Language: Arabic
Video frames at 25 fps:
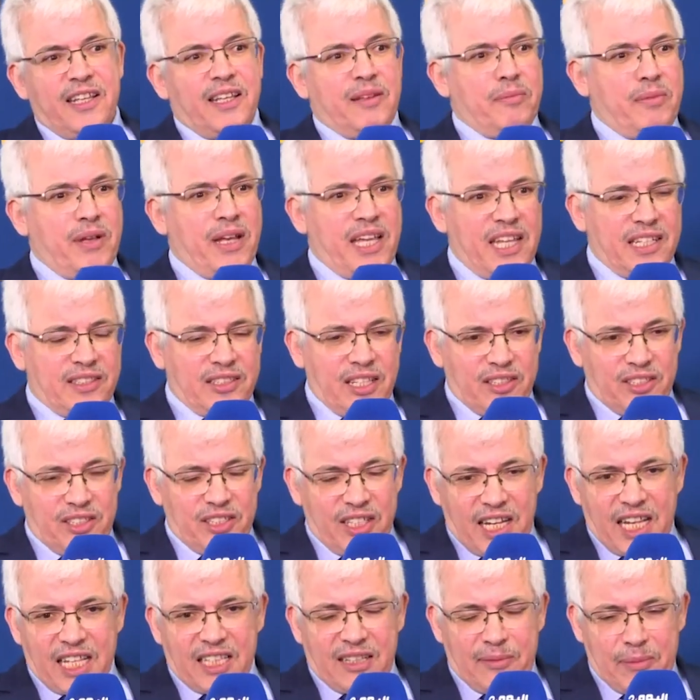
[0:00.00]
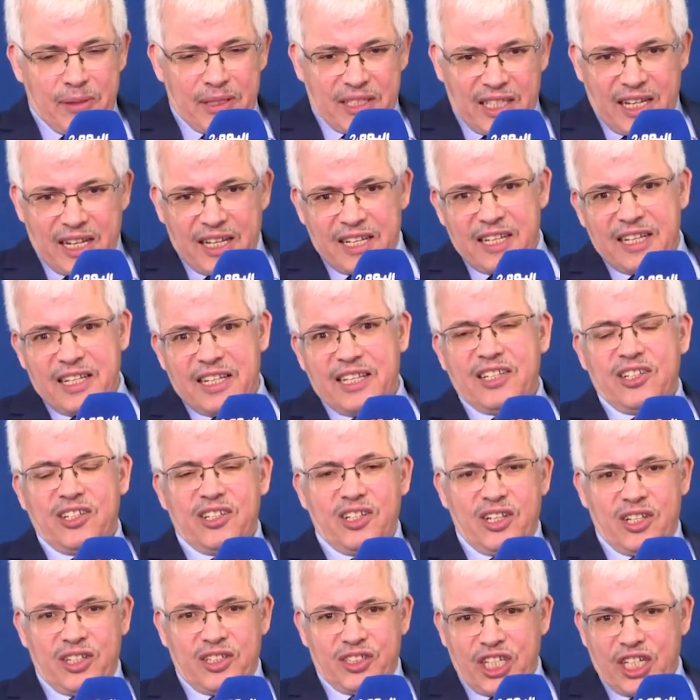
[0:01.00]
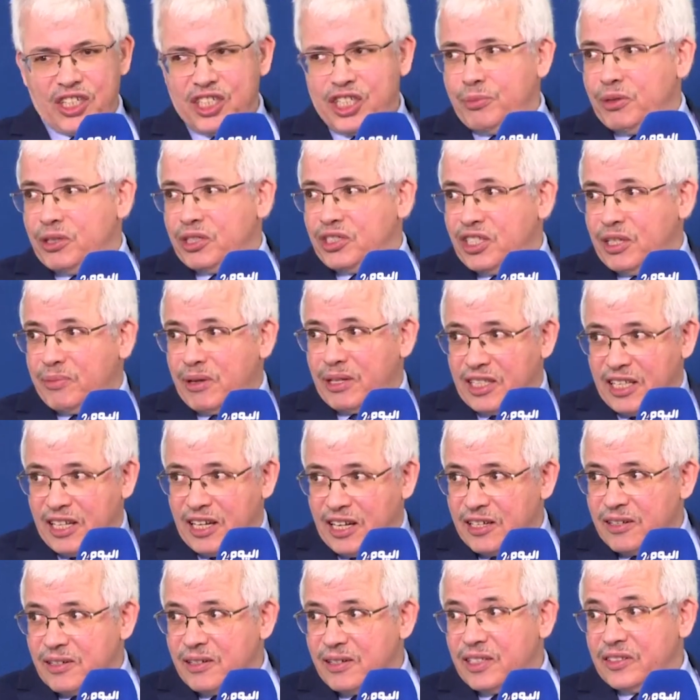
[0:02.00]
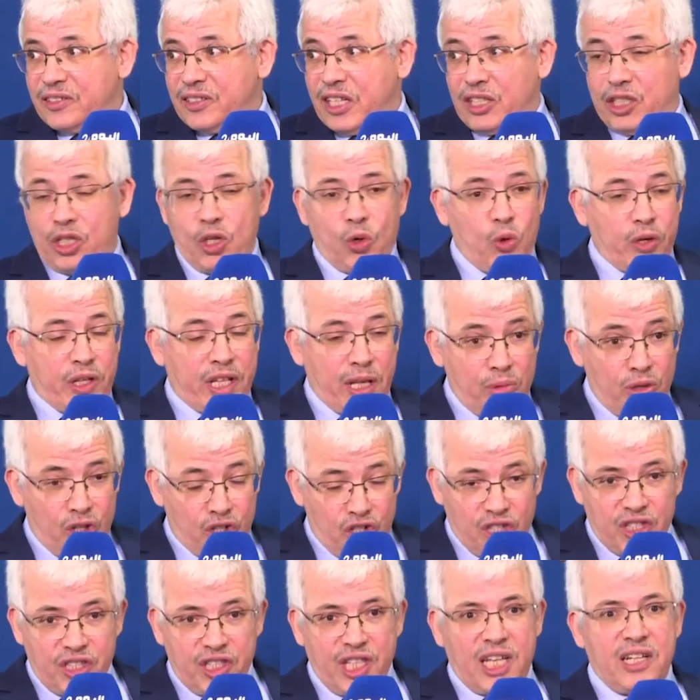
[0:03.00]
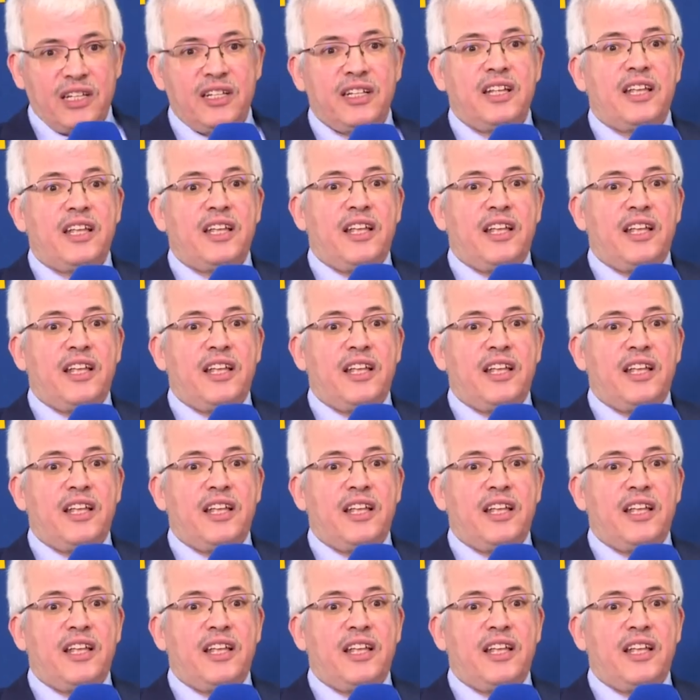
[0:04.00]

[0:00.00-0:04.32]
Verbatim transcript: ما هي التاثيرات مثلا لتشات جي بي تي مثلا تاثيره الكبير جدا